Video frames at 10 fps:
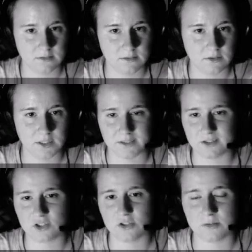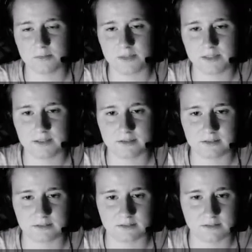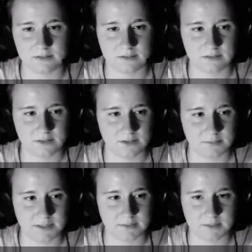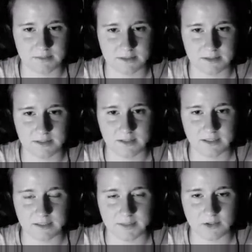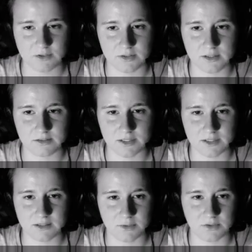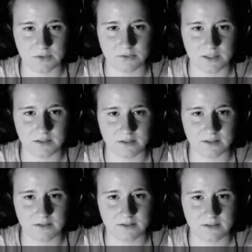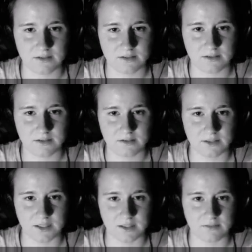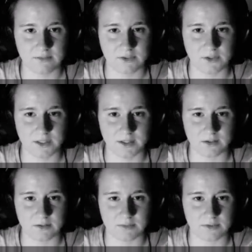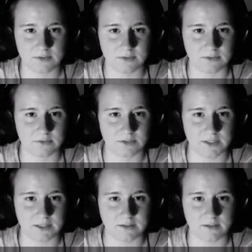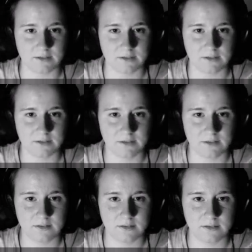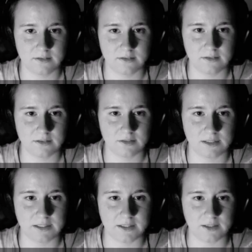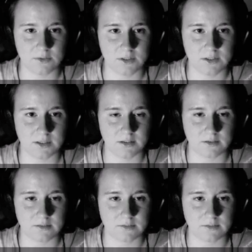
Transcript: Oh, das ist ein Zombie. Äh. Mist, oh, Mist, Mist. Ich habe ihn getriggert. Warte, ich muss kurz weg. Oh ja. Oh ja, der kommt. Oh, flicken. Auch weil der den hier durchjagt.